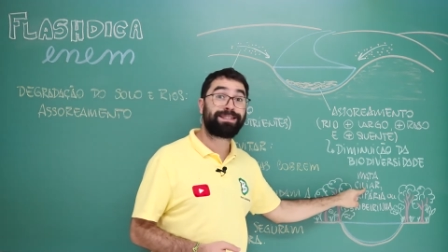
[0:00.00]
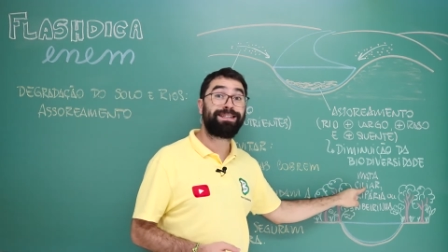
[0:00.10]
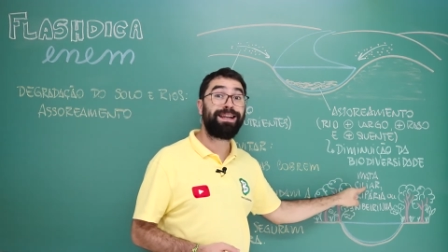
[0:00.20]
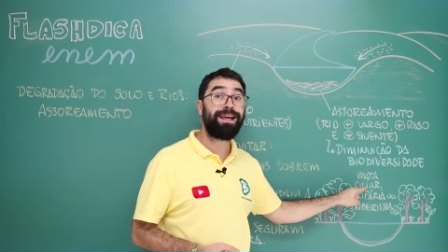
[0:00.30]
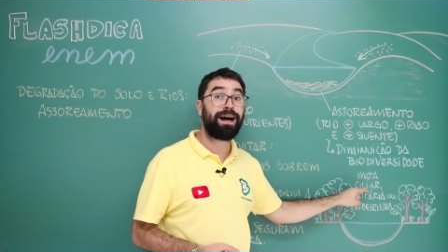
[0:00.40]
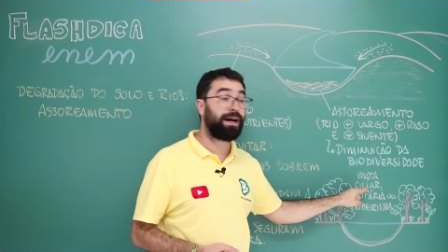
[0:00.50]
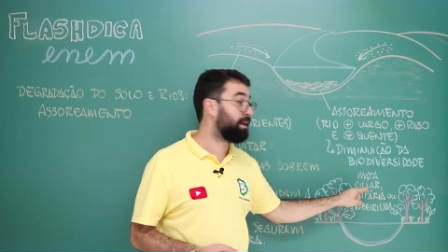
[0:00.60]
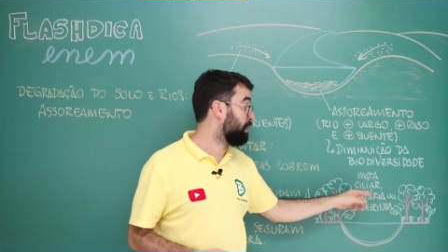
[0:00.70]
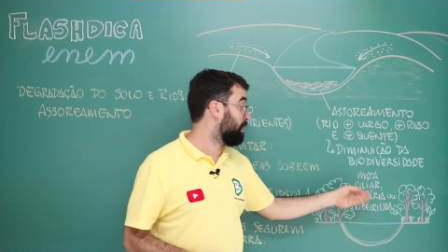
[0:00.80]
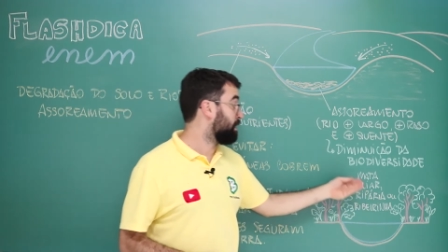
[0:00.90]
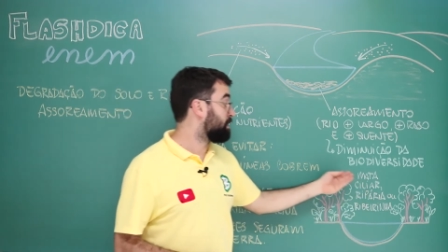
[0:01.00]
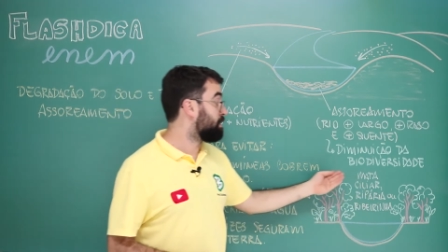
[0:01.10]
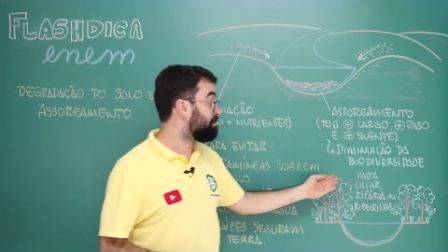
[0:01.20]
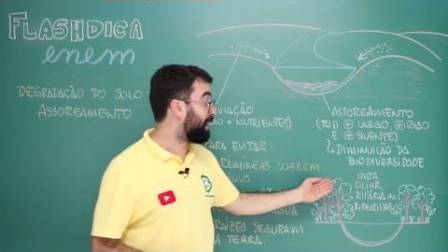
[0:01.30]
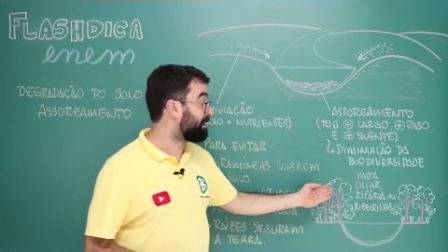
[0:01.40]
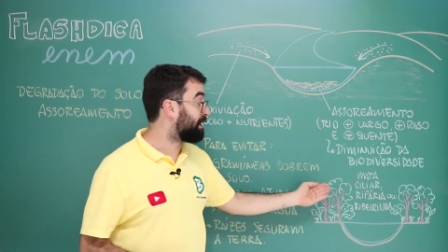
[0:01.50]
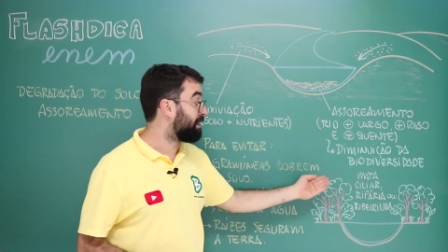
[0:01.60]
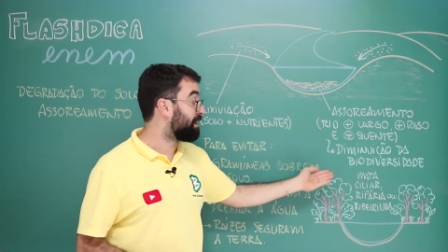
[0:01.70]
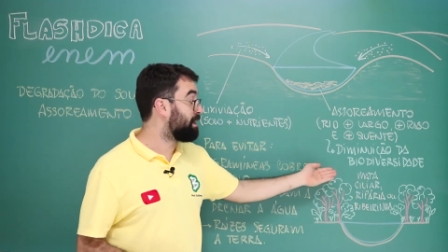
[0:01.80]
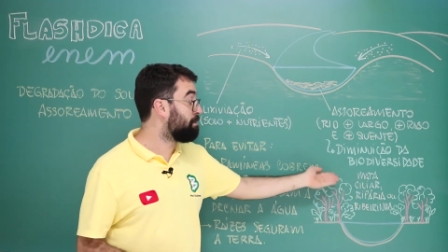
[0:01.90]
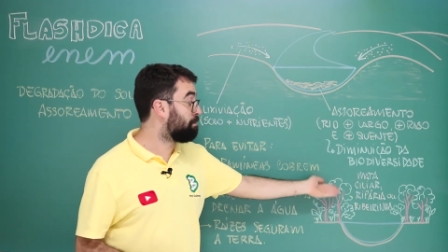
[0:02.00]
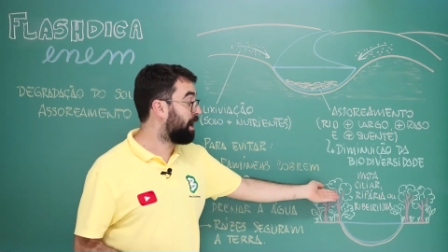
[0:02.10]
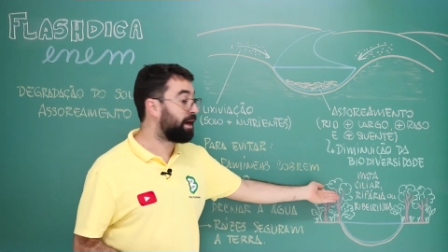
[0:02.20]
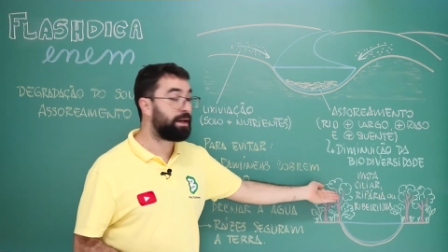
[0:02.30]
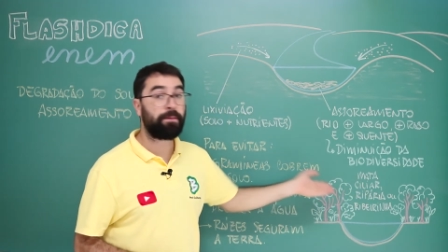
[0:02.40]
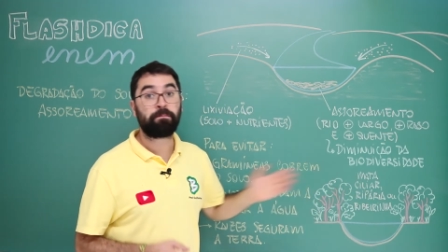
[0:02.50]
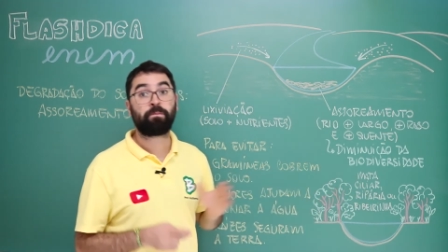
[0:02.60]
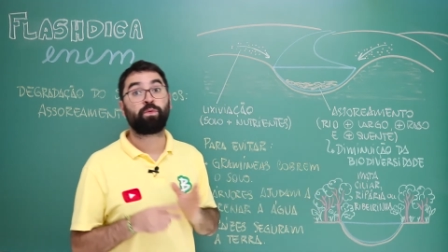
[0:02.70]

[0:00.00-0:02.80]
ciliar, de mata ripária